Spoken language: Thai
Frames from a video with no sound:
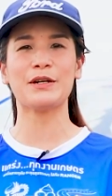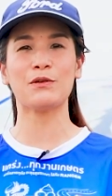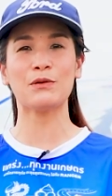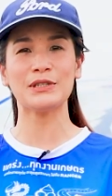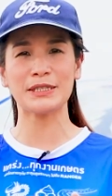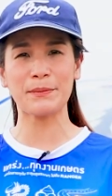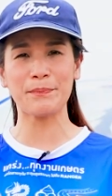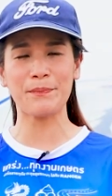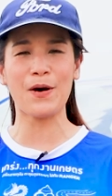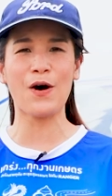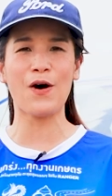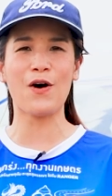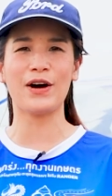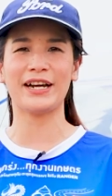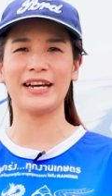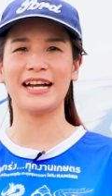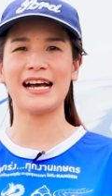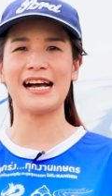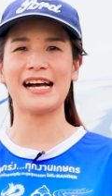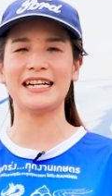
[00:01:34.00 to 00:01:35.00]
จะเป็นรุ่นสปอร์
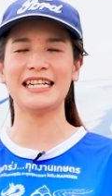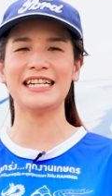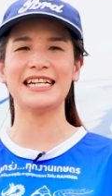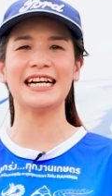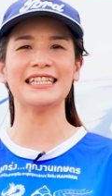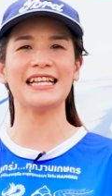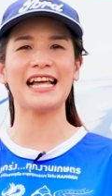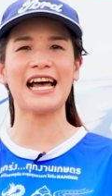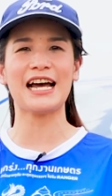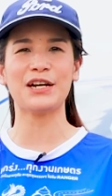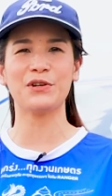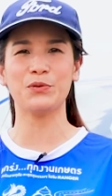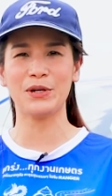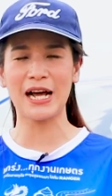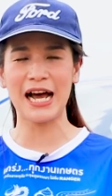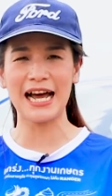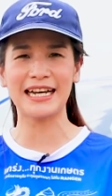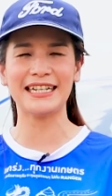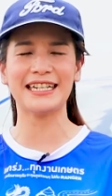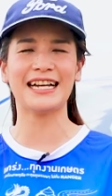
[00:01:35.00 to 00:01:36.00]
ตนะคะที่หน้าตาดู
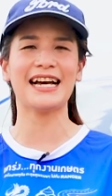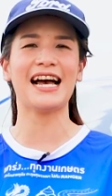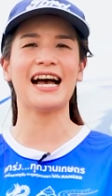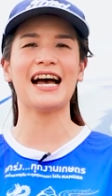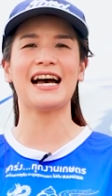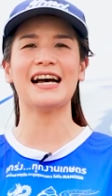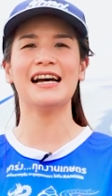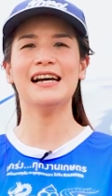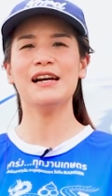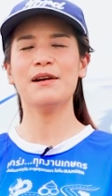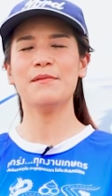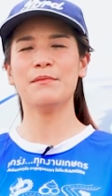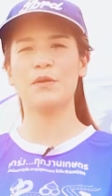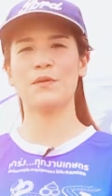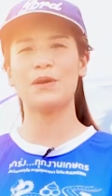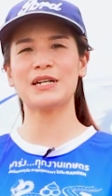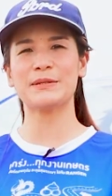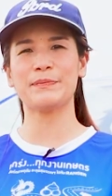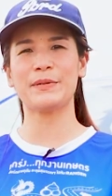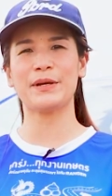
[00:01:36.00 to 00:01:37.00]
ดันนะคะ
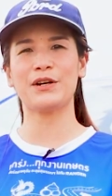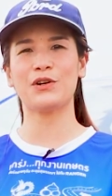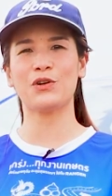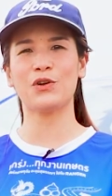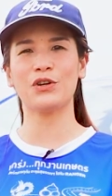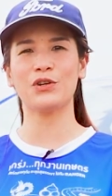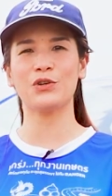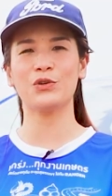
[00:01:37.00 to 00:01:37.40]
ไม่ว่าจะเป็นร